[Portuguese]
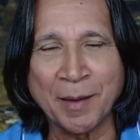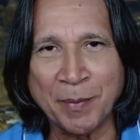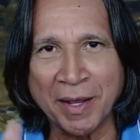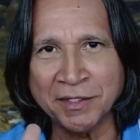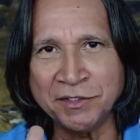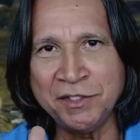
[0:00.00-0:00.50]
a
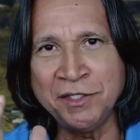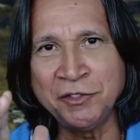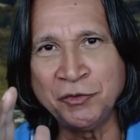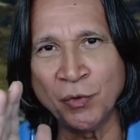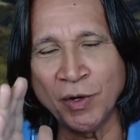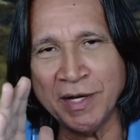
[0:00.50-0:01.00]

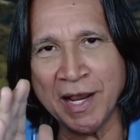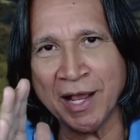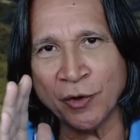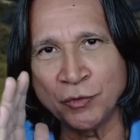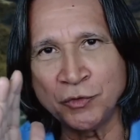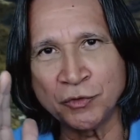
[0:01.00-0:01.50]
partir de um
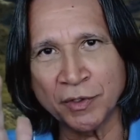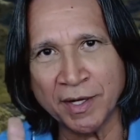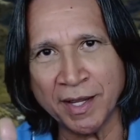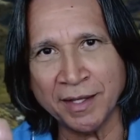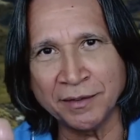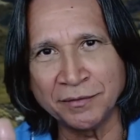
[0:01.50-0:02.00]
olhar
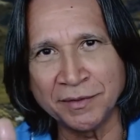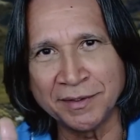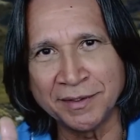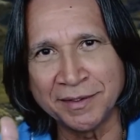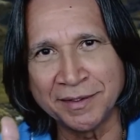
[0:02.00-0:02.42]
condicionado.